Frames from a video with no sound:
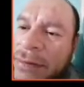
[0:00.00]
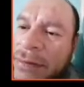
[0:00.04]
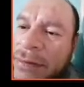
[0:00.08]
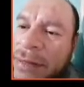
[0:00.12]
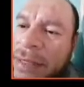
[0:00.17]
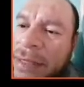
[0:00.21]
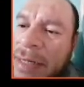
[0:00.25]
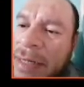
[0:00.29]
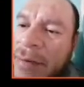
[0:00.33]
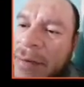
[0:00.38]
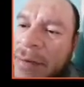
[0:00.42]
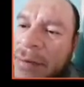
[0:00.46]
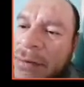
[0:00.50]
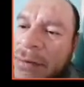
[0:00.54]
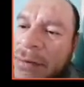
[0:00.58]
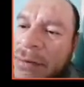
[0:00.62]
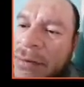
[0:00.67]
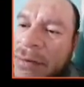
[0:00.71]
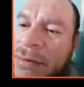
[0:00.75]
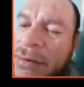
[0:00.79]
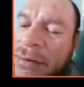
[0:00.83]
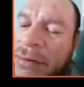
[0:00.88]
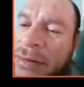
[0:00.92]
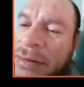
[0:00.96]

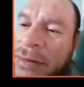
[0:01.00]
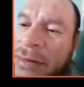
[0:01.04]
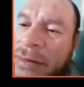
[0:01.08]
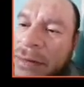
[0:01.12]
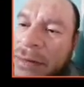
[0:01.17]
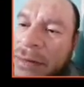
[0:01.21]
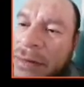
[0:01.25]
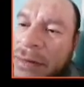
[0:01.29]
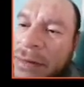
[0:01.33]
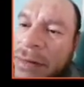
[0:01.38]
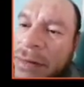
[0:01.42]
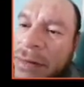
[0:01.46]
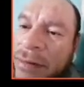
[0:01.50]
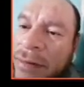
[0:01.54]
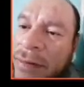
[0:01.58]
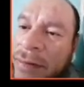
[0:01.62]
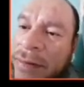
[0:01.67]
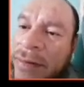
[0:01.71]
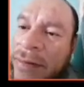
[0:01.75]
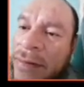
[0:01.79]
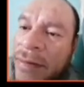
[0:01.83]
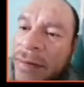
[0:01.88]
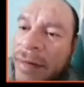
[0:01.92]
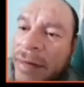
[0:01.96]
Tenemos
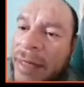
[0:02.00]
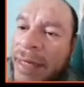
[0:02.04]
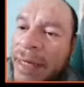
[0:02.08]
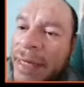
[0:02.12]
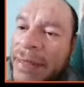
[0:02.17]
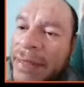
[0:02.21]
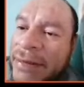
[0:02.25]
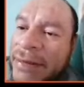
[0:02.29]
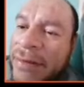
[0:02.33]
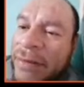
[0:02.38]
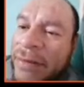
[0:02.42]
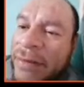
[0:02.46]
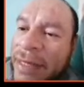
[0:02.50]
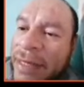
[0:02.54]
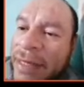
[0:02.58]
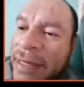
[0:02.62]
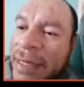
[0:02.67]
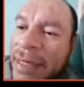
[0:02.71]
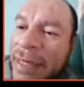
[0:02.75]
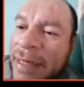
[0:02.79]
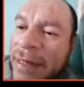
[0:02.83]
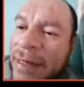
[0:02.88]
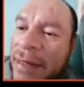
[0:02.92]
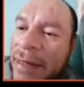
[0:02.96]
esto de
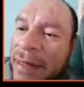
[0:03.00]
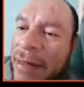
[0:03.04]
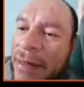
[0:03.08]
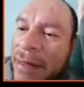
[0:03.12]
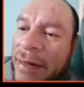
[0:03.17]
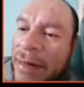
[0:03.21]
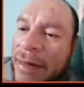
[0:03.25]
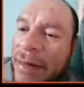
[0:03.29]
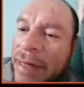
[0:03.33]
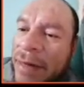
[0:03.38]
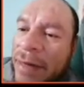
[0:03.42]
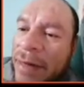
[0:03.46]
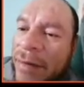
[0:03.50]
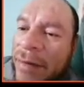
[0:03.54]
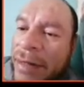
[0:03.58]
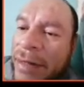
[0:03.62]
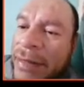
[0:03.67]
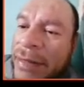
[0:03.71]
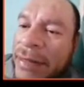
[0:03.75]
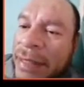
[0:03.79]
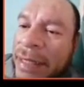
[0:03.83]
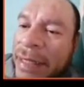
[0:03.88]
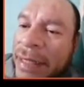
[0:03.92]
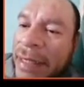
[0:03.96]
aquí,
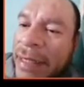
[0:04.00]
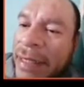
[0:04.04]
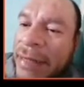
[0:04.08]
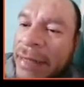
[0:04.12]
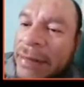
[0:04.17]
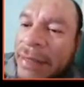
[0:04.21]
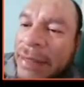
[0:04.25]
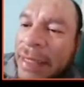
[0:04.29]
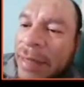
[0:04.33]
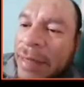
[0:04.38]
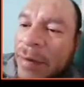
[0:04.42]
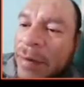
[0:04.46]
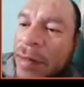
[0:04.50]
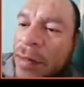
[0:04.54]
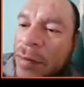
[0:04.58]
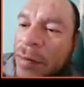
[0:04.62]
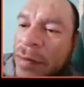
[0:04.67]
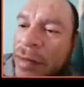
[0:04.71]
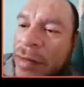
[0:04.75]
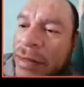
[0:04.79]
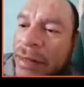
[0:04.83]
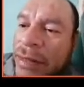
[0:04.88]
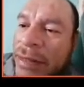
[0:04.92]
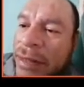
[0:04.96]
acuérdense que es el
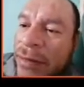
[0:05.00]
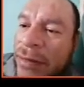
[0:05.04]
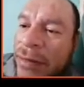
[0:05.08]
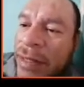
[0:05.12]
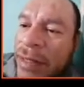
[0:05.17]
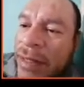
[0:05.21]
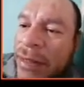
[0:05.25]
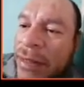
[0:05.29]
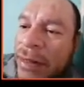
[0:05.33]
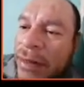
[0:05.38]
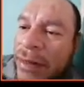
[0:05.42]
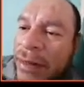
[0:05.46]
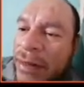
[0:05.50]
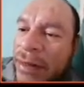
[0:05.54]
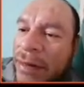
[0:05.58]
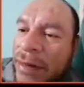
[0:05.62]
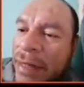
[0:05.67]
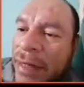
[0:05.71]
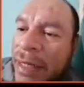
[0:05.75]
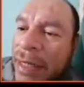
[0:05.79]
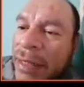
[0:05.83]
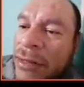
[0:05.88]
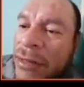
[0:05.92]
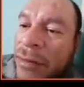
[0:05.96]
binomio de desarrollar
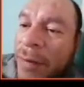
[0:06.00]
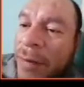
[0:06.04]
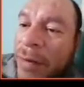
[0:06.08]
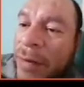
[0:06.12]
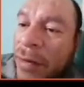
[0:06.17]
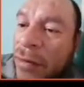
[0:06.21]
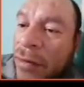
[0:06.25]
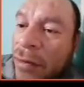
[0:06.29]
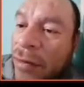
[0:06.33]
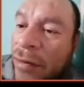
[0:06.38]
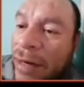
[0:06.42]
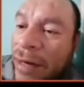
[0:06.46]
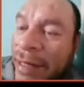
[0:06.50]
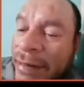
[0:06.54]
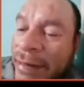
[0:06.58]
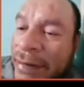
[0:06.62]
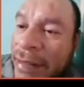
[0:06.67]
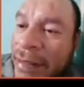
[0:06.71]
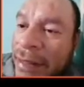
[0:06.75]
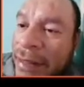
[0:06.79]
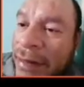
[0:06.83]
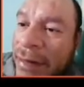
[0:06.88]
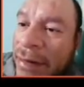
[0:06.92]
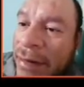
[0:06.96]
esto pero con
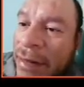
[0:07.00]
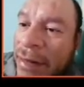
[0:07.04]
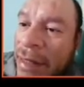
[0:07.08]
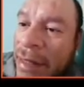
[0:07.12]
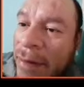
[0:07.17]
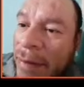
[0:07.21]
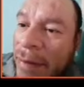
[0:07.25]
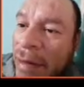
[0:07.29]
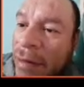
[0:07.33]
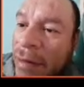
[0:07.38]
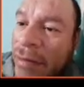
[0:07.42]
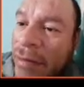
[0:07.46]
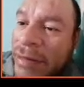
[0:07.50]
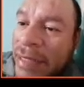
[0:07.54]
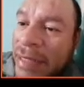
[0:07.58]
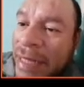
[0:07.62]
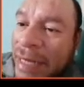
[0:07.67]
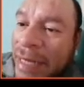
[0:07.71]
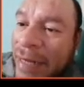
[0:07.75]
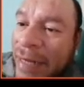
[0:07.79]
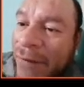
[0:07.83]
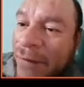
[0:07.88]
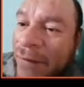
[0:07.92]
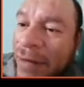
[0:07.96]
resta. Pero si
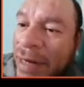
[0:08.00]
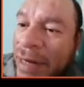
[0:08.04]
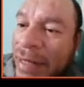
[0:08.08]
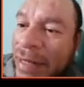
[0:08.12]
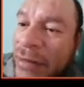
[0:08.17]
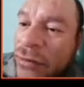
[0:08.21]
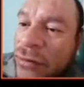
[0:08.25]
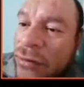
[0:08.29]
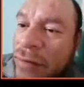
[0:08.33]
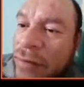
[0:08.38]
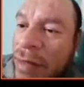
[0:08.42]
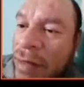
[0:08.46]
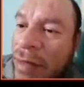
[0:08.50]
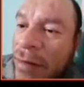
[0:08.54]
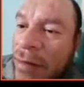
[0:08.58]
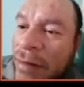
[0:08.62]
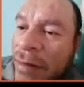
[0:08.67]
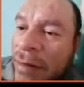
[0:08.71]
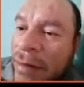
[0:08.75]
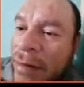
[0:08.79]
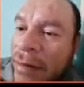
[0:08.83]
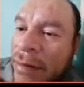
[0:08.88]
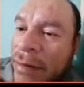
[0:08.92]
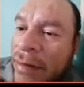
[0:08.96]
acá fuera suma,
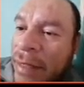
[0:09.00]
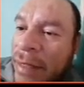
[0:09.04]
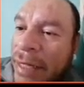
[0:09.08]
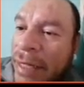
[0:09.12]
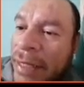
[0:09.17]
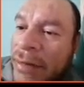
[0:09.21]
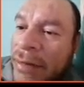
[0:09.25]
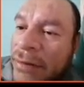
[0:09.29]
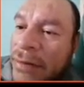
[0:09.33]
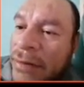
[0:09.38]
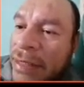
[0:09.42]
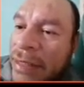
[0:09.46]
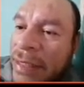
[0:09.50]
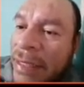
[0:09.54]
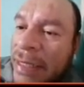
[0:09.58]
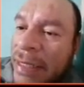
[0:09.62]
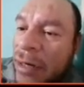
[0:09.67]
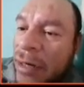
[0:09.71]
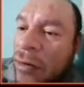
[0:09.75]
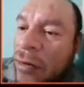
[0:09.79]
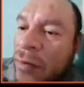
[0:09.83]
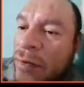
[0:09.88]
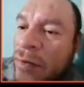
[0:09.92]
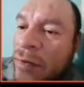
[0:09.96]
eso
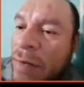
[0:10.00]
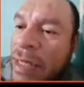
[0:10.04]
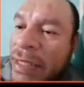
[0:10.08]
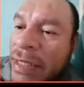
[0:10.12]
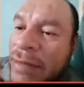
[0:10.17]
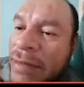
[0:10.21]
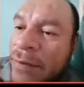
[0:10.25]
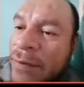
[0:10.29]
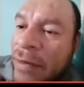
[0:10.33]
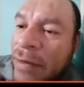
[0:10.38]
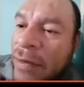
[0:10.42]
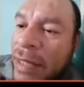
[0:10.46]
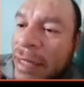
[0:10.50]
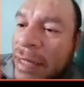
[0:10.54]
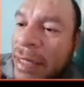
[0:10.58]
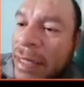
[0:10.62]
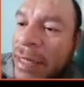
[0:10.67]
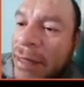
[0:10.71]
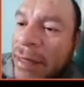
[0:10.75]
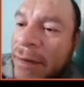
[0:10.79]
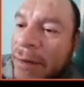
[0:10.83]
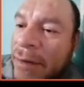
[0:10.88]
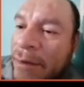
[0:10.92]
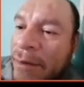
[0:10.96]
sería lo mismo de
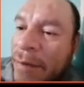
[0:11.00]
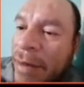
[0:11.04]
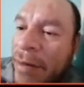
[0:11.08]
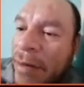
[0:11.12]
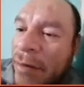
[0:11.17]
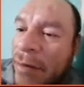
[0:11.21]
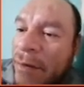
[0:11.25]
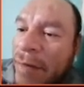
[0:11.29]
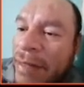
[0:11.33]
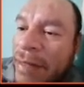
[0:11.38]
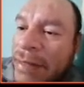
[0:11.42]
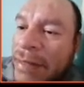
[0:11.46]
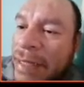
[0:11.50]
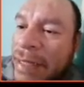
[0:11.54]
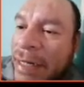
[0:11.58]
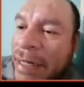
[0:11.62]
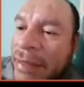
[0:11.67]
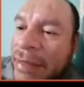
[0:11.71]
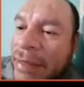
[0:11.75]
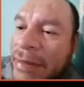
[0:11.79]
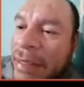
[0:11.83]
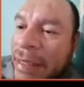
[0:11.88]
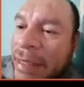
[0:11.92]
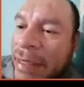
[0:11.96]
aquí, pero en vez de
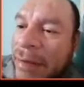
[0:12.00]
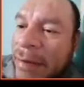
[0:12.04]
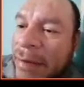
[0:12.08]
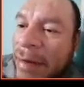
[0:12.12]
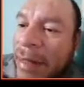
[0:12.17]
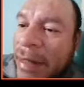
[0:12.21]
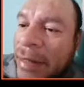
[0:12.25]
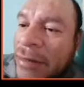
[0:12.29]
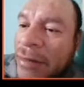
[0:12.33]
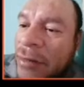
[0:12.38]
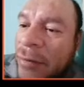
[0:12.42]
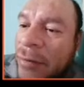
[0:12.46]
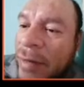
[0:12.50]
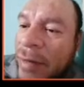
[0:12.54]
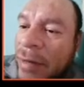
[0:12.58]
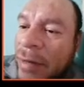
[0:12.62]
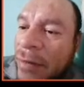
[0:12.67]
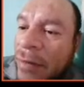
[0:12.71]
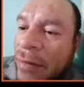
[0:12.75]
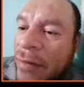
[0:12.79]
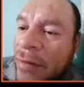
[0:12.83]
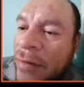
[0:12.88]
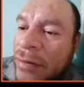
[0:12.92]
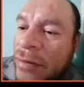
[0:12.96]
resta, eso va
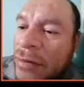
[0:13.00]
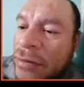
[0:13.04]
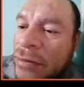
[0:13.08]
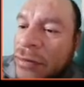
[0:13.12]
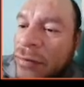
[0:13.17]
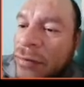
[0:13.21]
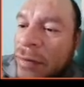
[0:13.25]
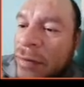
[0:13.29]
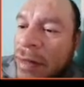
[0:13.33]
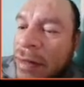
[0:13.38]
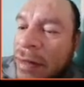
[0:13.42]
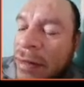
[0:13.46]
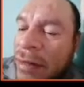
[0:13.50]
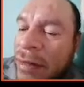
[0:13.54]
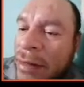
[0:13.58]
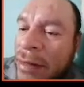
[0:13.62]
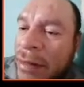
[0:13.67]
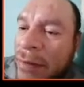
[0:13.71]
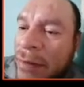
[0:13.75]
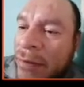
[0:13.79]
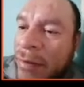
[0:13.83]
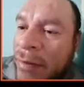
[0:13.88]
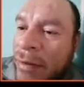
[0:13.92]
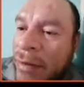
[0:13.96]
con suma.
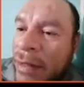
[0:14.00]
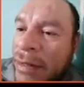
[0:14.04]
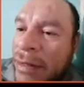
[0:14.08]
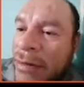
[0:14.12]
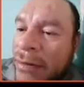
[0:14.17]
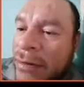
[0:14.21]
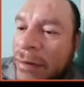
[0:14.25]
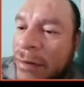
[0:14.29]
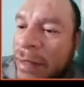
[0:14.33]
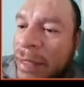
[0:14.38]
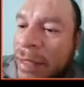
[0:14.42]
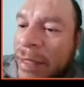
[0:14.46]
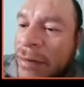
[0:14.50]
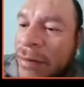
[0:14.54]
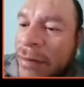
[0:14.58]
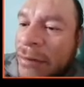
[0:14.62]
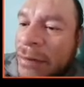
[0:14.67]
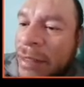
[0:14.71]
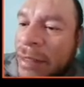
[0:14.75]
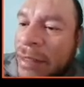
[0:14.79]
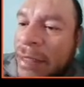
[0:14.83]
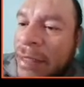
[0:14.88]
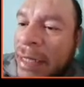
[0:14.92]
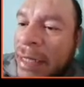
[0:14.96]
Por eso que eso
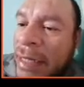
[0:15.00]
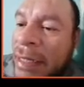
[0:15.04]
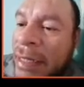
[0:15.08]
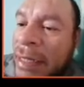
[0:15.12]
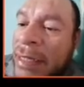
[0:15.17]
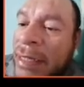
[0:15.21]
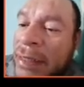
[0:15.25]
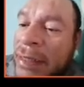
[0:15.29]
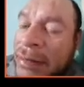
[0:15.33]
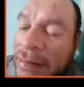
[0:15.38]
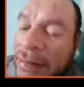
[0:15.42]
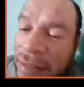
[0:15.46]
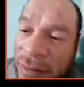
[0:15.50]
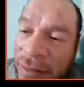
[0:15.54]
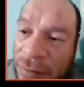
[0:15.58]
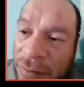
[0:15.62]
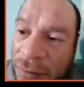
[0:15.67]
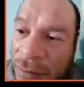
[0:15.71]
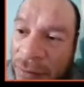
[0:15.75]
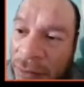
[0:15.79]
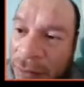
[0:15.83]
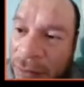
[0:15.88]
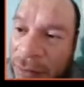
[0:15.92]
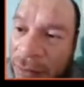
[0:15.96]
sería seno
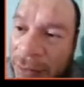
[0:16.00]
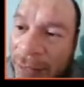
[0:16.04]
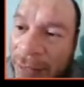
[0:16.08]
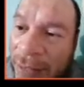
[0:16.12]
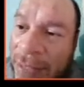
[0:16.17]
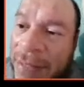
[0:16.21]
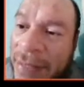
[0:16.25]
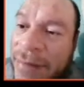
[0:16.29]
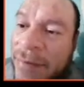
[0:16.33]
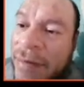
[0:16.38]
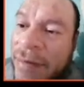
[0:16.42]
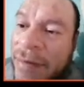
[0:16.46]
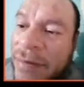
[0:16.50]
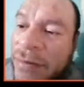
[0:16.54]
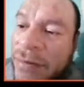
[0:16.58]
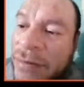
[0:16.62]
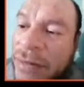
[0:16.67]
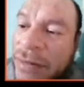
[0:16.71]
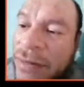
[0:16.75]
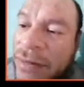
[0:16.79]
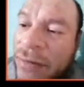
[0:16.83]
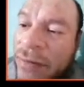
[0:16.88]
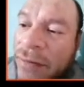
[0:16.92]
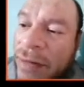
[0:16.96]
cuadrado de x más
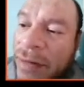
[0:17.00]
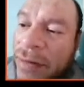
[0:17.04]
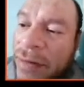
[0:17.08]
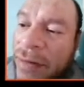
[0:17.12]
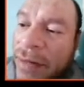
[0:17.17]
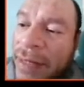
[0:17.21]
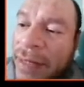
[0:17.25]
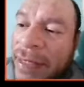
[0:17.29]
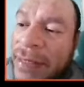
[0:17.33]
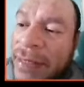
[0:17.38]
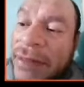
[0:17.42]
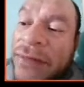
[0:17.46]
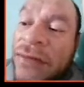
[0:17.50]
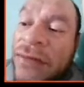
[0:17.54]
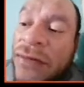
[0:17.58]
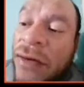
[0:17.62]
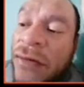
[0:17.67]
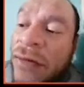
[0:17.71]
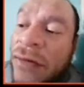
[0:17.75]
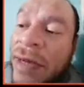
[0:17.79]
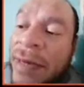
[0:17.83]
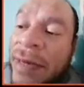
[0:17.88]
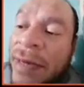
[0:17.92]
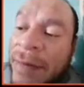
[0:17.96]
coseno cuadrado de x,
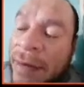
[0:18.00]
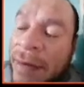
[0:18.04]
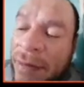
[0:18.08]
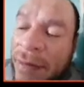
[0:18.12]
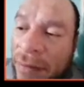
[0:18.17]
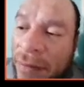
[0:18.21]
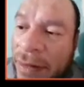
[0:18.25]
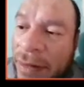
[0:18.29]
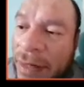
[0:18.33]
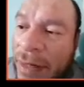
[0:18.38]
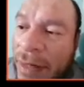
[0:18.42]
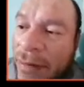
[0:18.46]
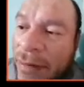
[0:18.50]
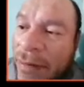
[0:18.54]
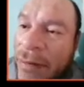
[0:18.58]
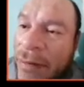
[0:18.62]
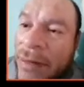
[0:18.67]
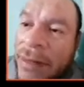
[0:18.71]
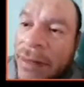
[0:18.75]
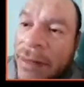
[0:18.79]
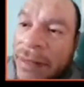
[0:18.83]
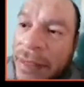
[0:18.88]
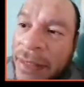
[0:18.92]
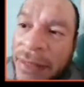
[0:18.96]
todo elevado al cuadrado.
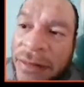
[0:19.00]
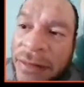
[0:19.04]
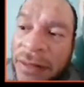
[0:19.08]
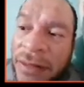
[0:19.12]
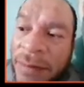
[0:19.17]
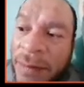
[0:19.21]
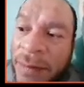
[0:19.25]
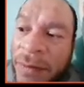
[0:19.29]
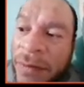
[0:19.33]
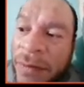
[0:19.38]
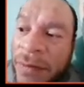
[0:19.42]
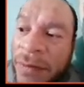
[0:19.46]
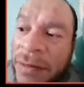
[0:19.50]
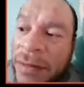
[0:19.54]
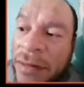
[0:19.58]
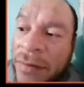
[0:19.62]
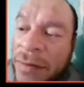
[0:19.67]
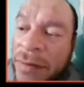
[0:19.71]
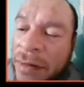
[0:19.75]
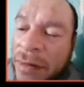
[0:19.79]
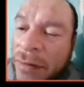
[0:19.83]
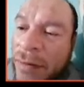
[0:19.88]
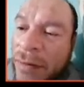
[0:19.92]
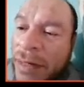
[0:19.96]
Y eso es por
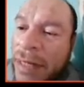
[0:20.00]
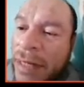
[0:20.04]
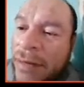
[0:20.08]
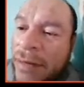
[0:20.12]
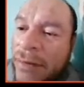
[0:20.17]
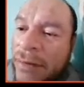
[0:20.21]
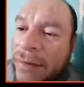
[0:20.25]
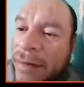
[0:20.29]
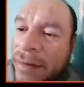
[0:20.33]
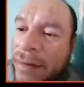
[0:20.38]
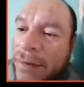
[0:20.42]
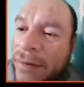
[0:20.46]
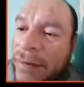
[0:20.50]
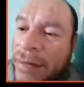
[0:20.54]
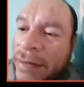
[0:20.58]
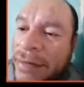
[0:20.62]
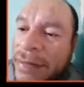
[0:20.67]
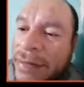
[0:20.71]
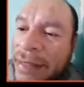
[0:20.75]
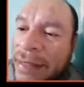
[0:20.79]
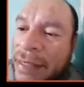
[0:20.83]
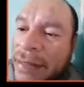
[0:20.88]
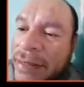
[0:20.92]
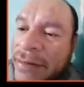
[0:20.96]
binomio al cuadrado,
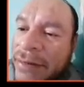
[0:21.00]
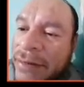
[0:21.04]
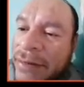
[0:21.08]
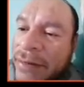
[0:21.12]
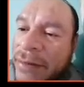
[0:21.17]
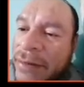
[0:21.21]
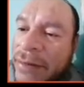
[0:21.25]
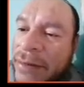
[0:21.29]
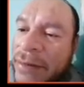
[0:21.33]
acuérdense de eso.